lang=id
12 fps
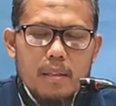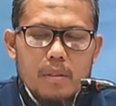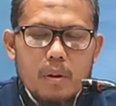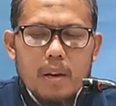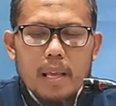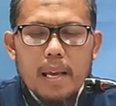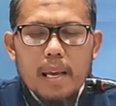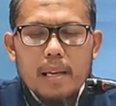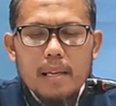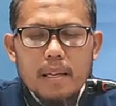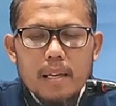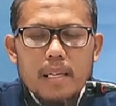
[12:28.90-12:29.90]
soleh.
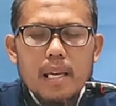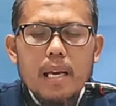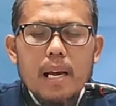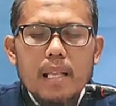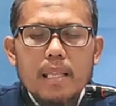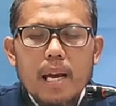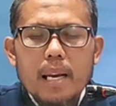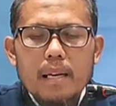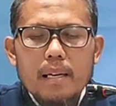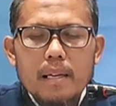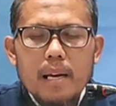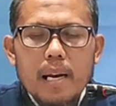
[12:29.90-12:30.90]
Ya,
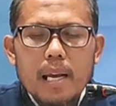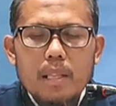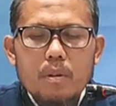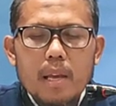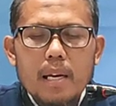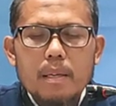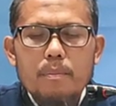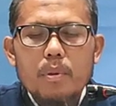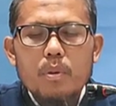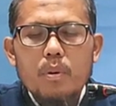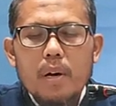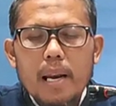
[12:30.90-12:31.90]
diingatkan karena itu yang
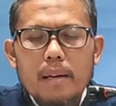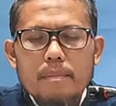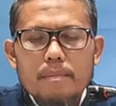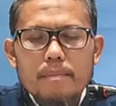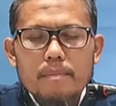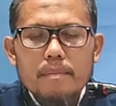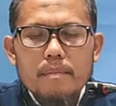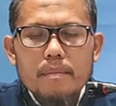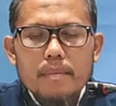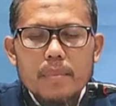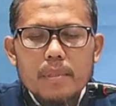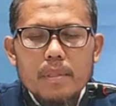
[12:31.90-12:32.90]
dibutuhkan.
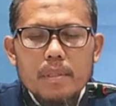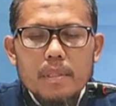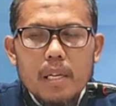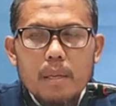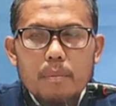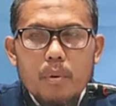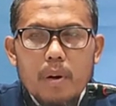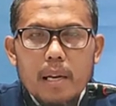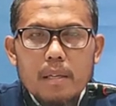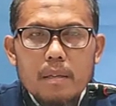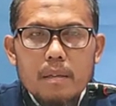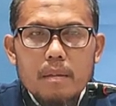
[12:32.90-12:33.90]
Jadi
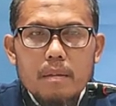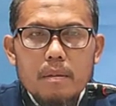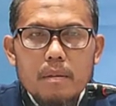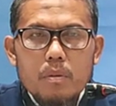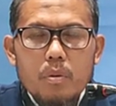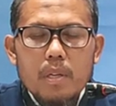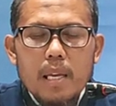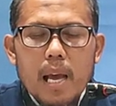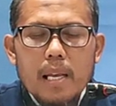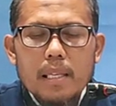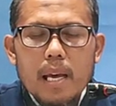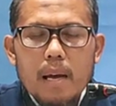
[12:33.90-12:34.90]
bukan
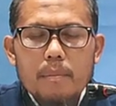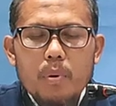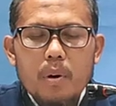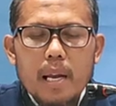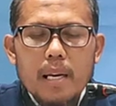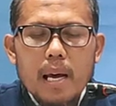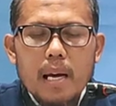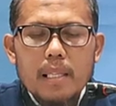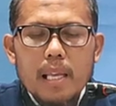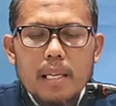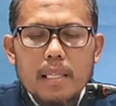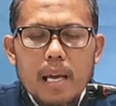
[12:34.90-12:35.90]
dunianya, bukan
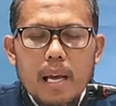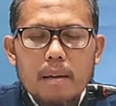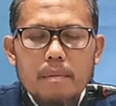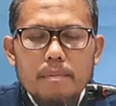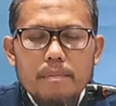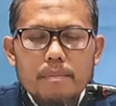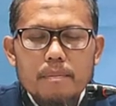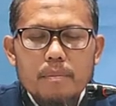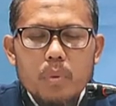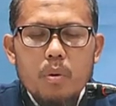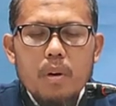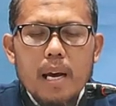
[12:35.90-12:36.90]
hartanya,
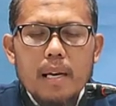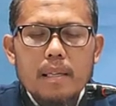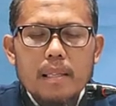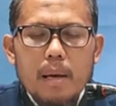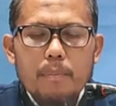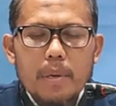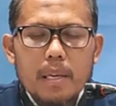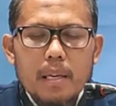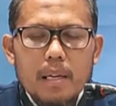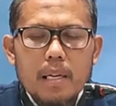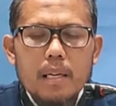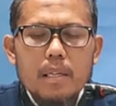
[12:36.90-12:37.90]
bukan,
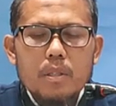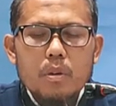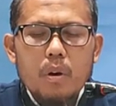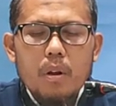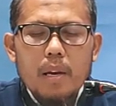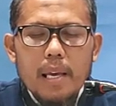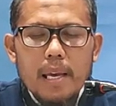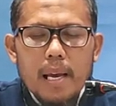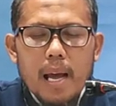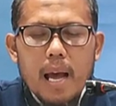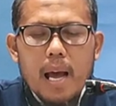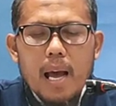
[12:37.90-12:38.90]
tapi
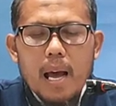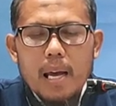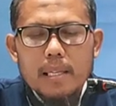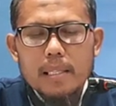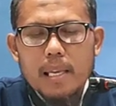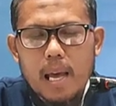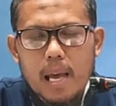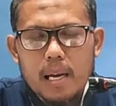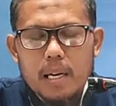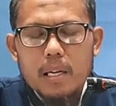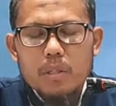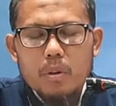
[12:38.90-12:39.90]

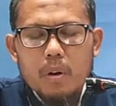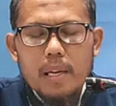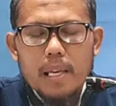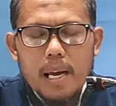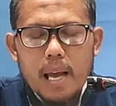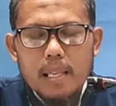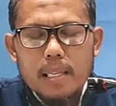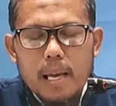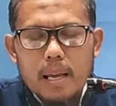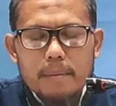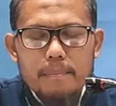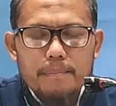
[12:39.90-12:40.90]
kesolehahannya, kesolehahnya.